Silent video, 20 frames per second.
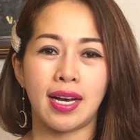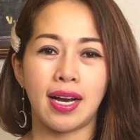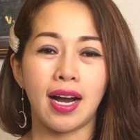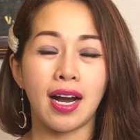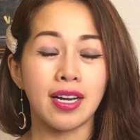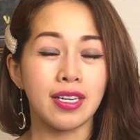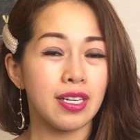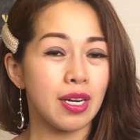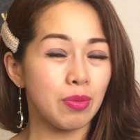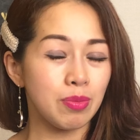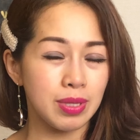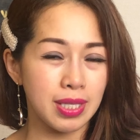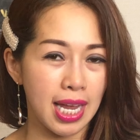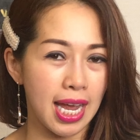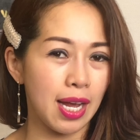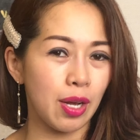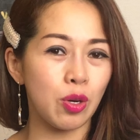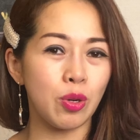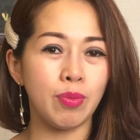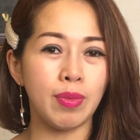ở trong
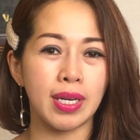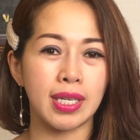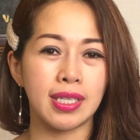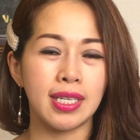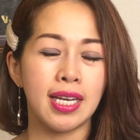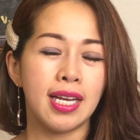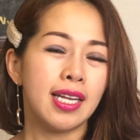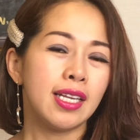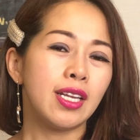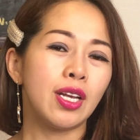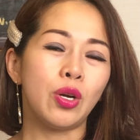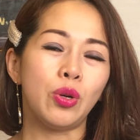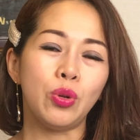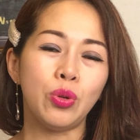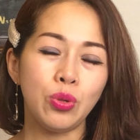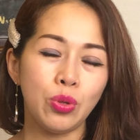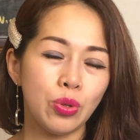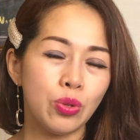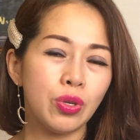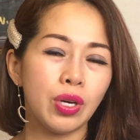xe của mình thì
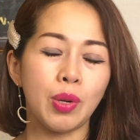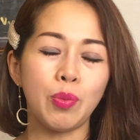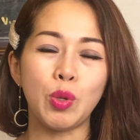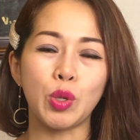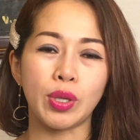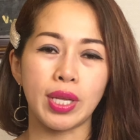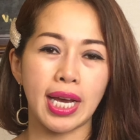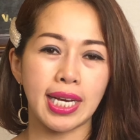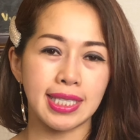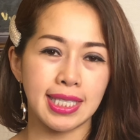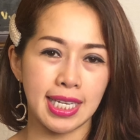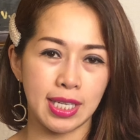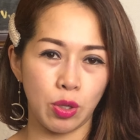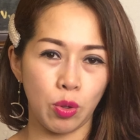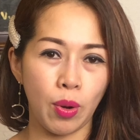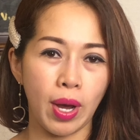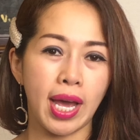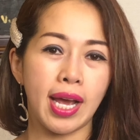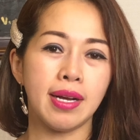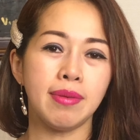luôn luôn có một chai xịt
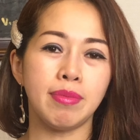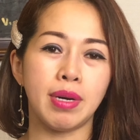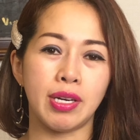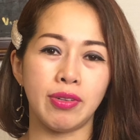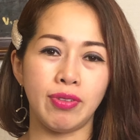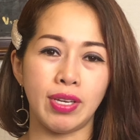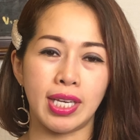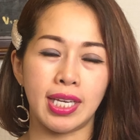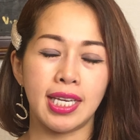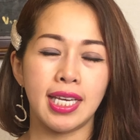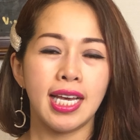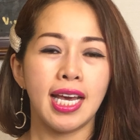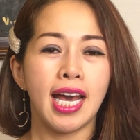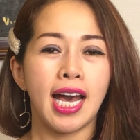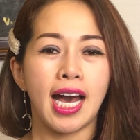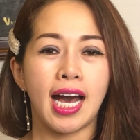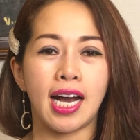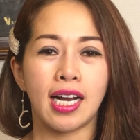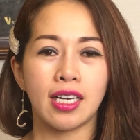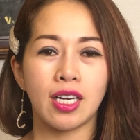khoáng bởi vì
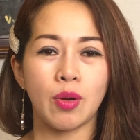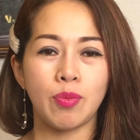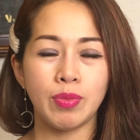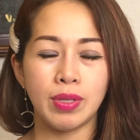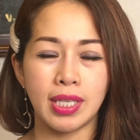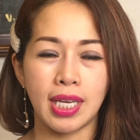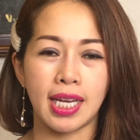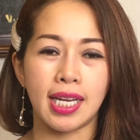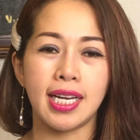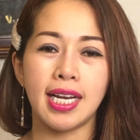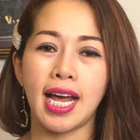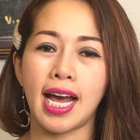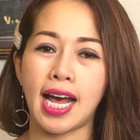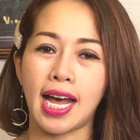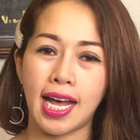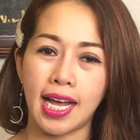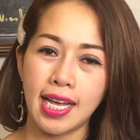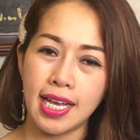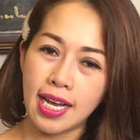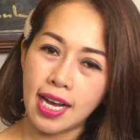ờ, không chỉ
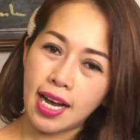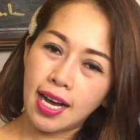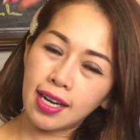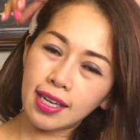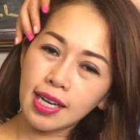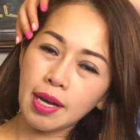là ờ,